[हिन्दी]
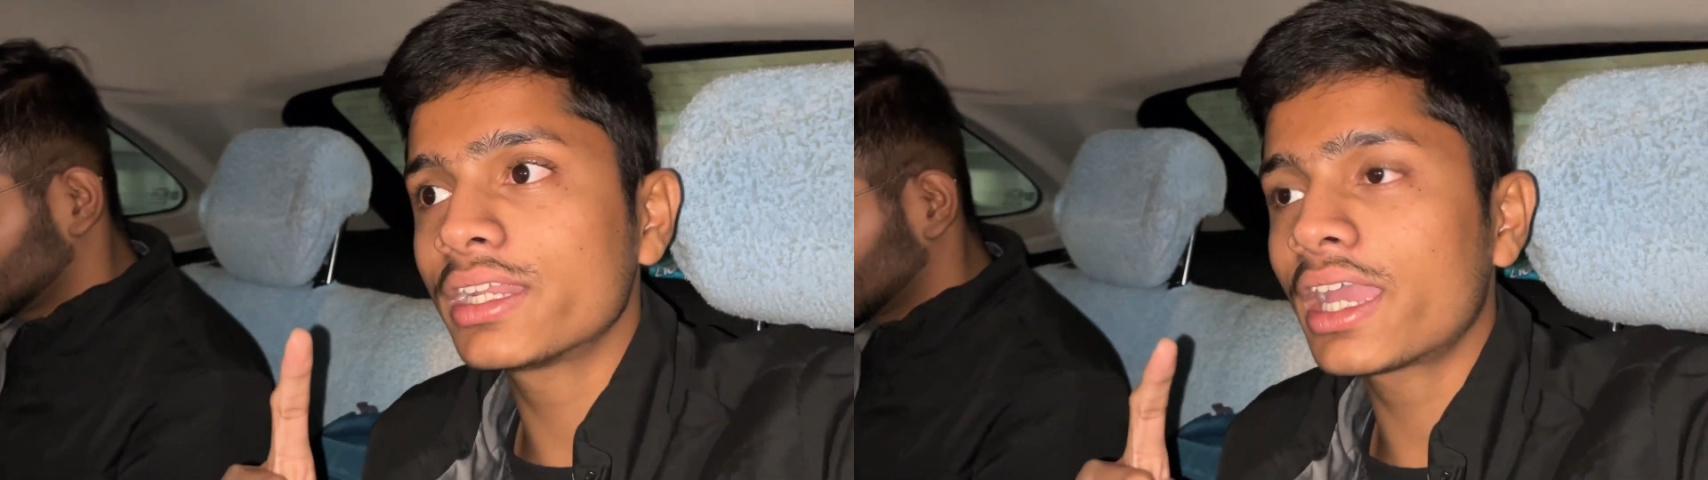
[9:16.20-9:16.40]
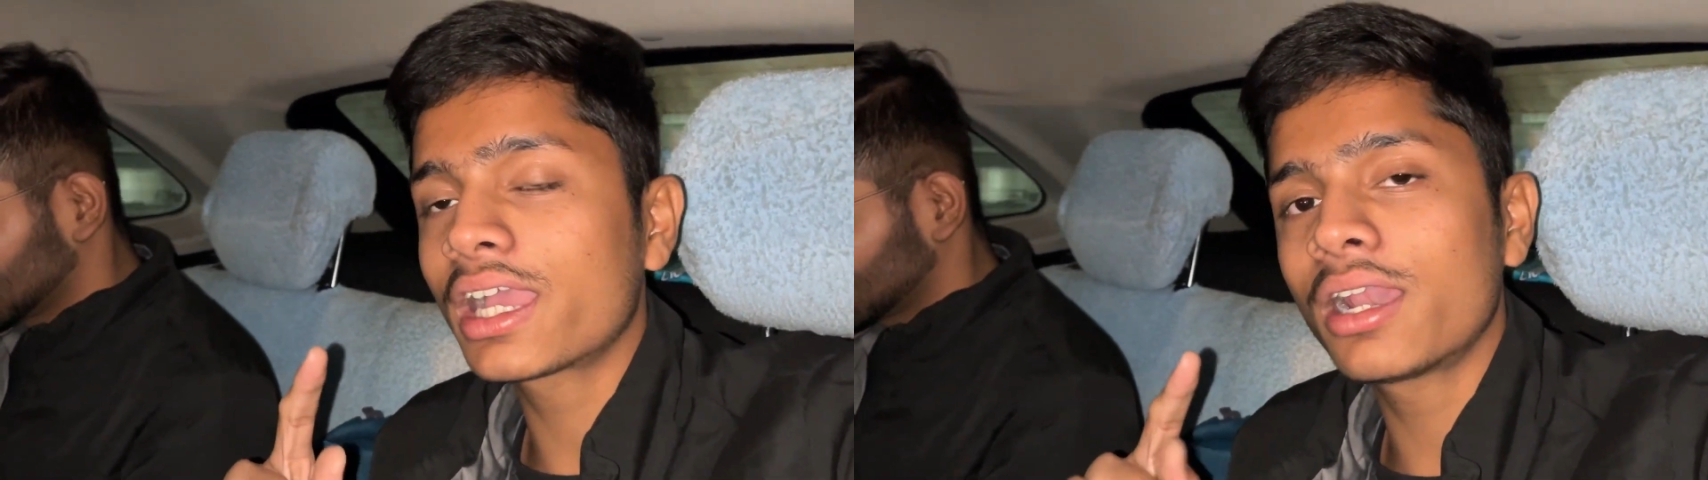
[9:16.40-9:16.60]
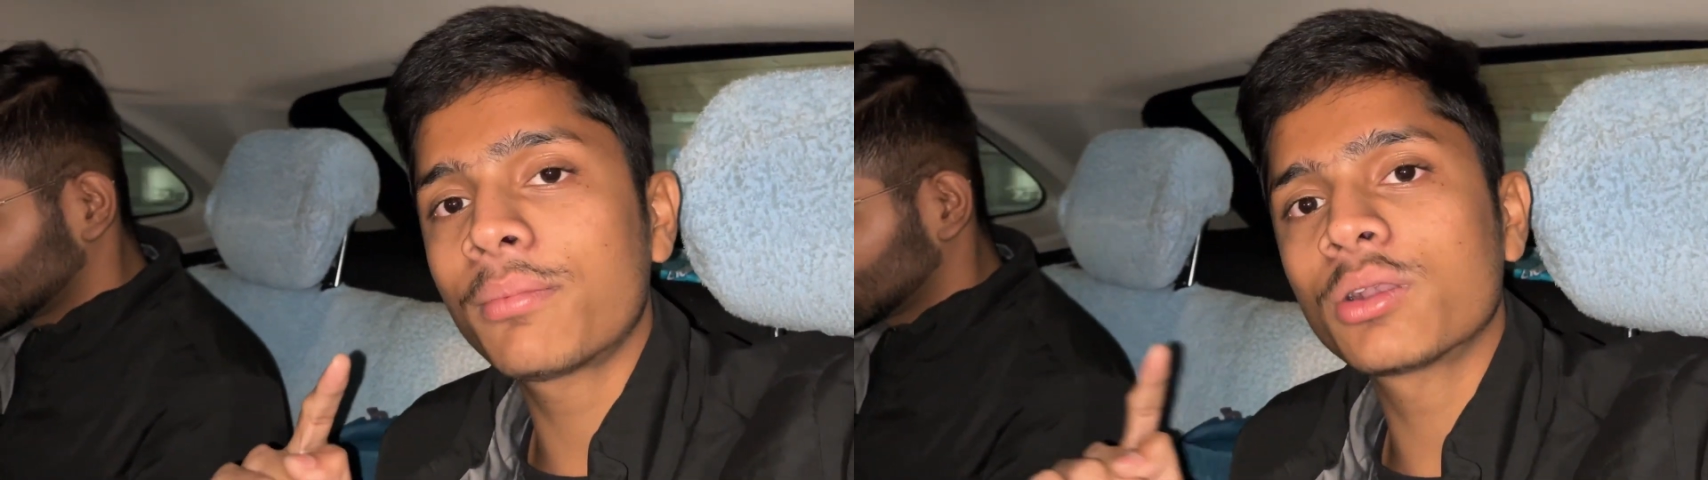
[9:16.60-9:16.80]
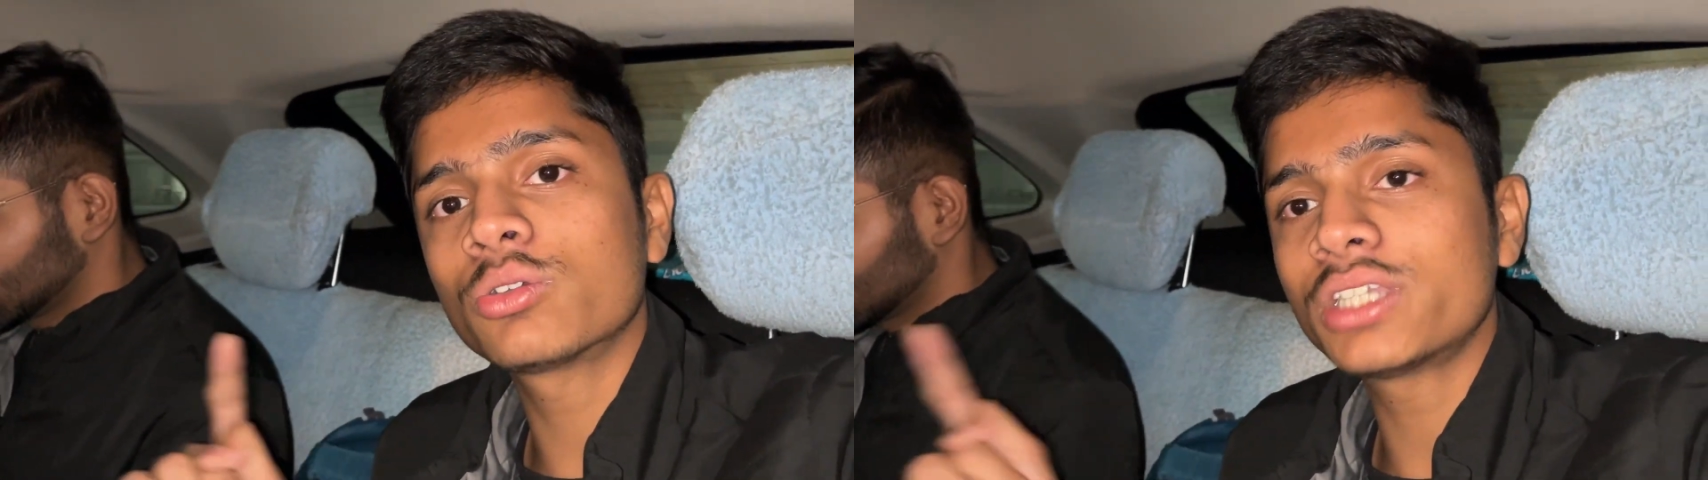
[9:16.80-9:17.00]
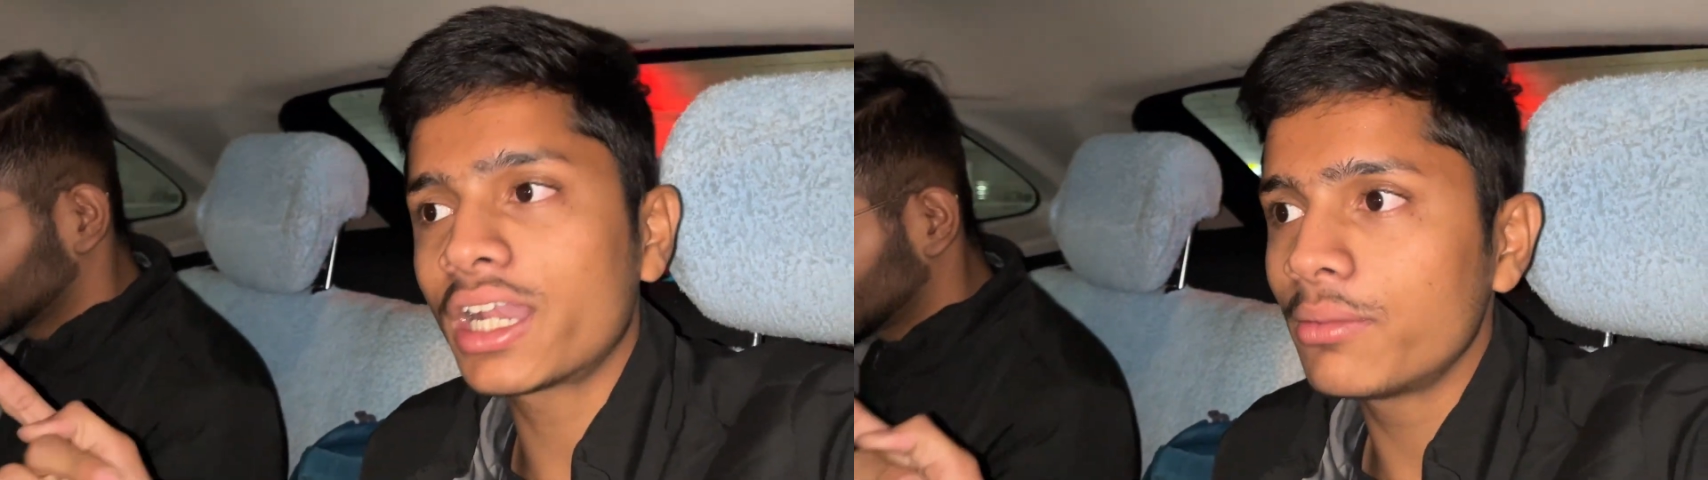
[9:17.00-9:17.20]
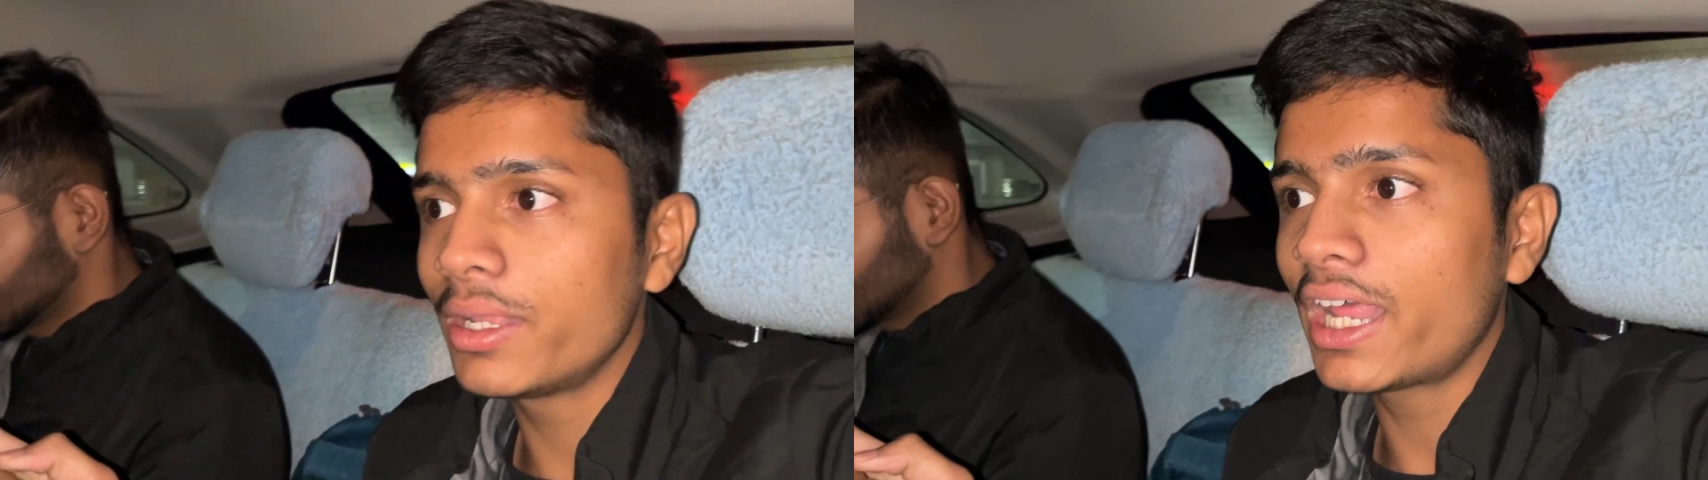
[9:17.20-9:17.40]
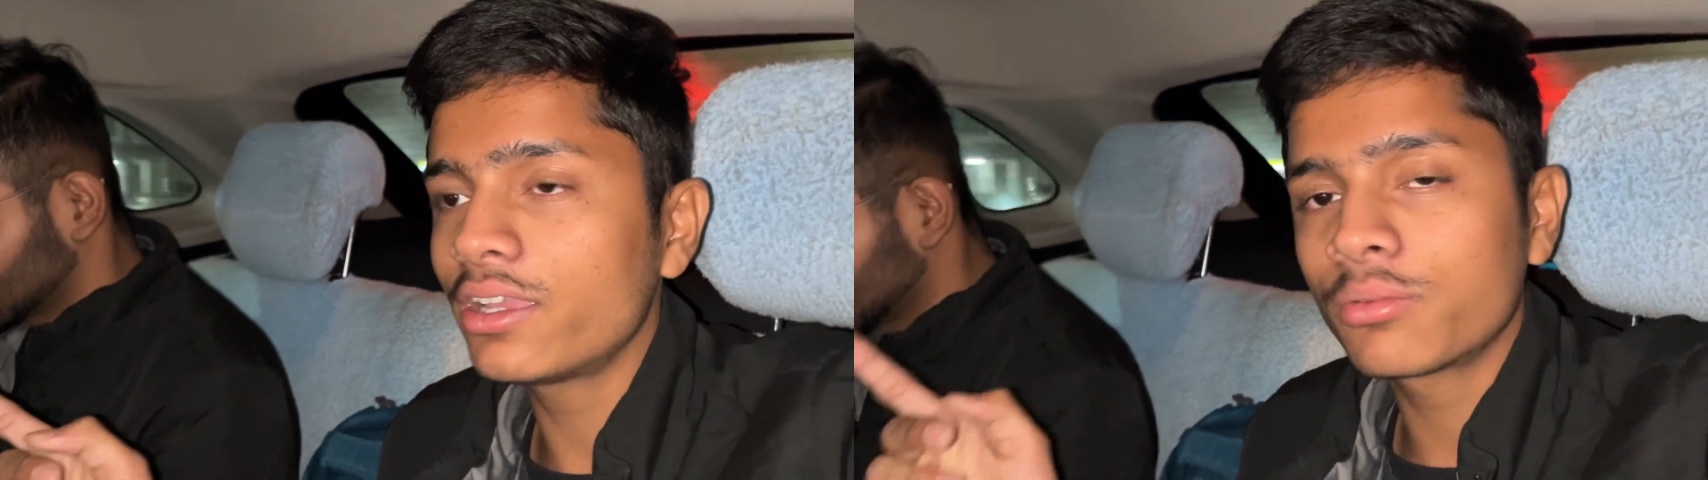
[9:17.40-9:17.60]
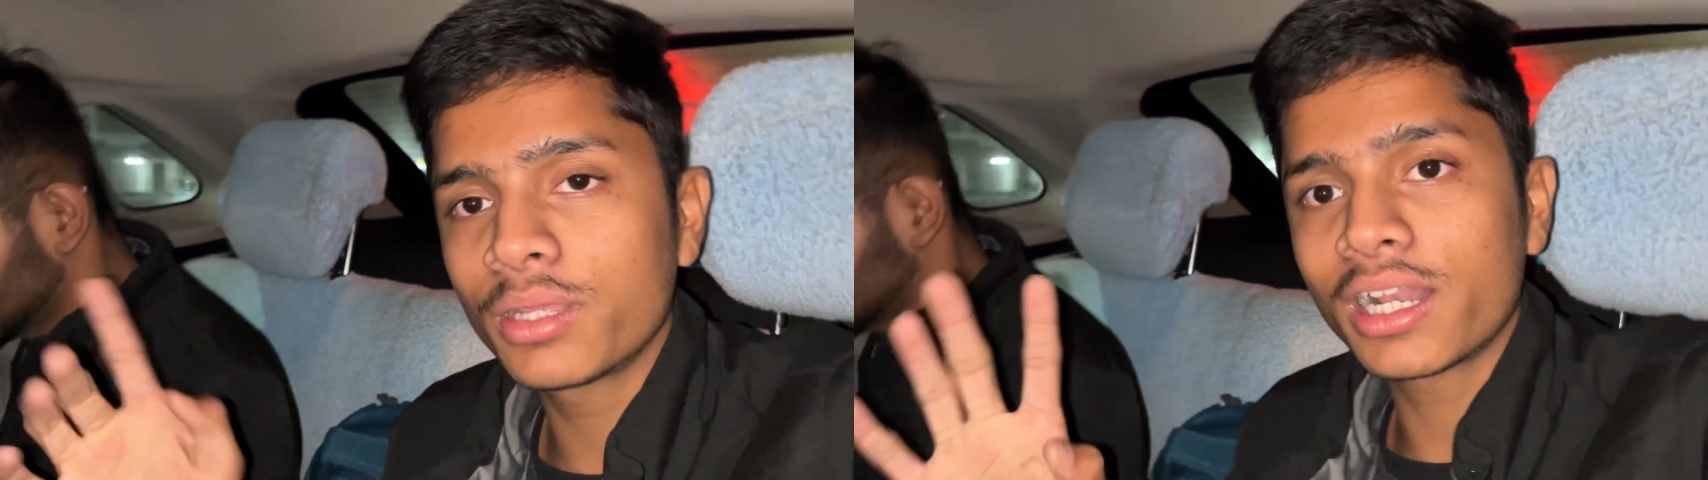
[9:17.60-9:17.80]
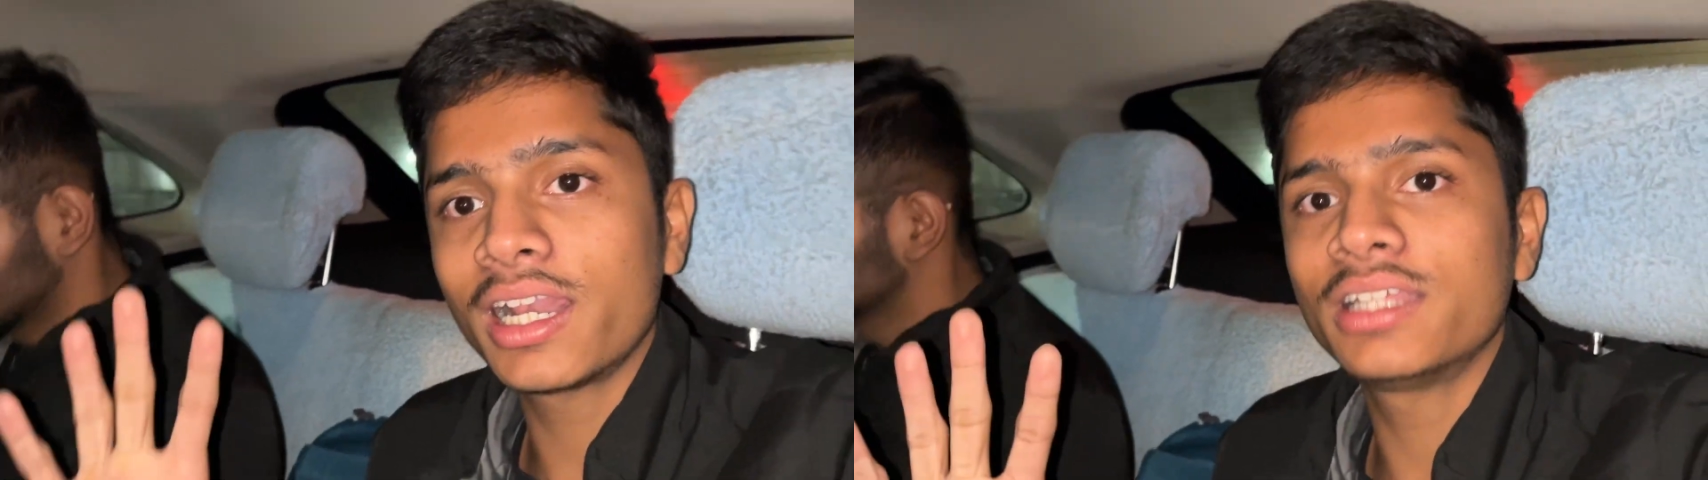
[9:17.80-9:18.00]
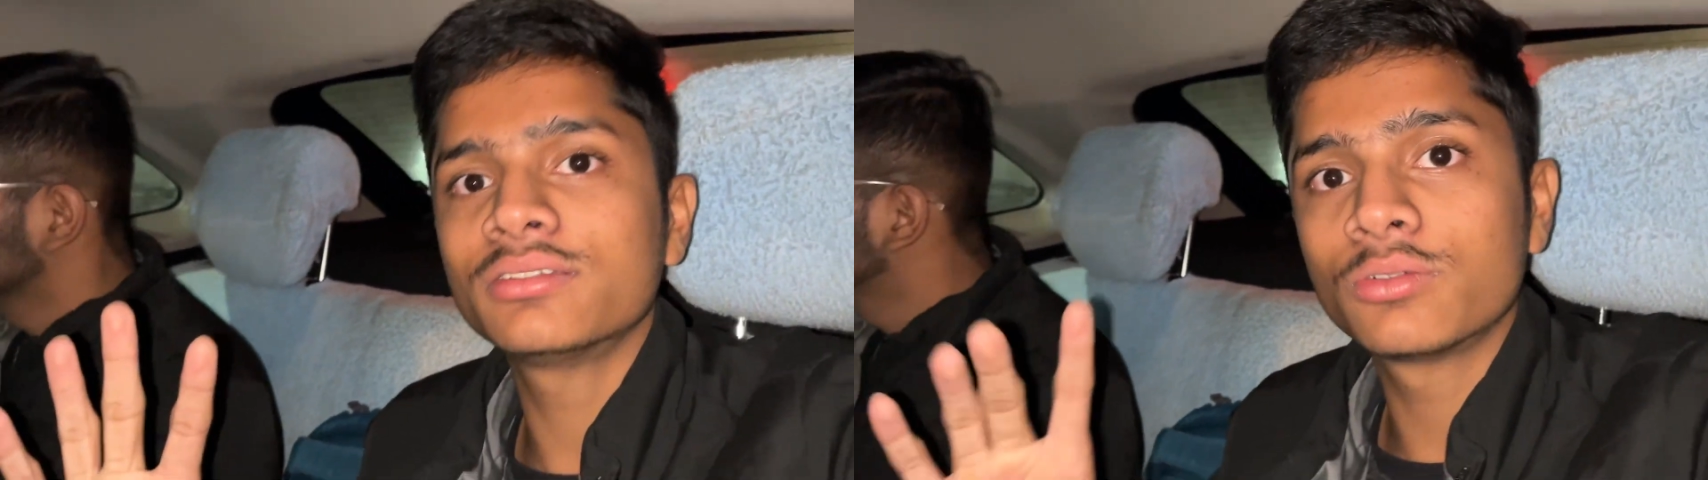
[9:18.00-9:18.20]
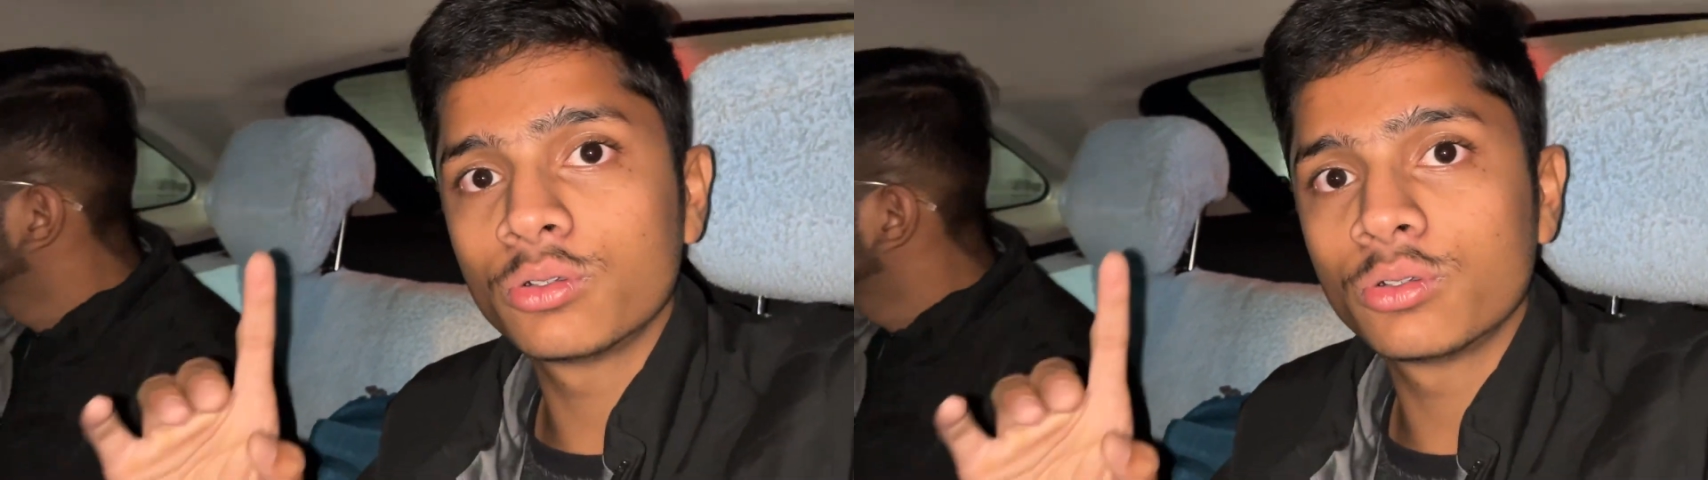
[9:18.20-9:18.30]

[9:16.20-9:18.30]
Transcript: क्या है कल अपन को जाना है भिलाई और मेरा लेंस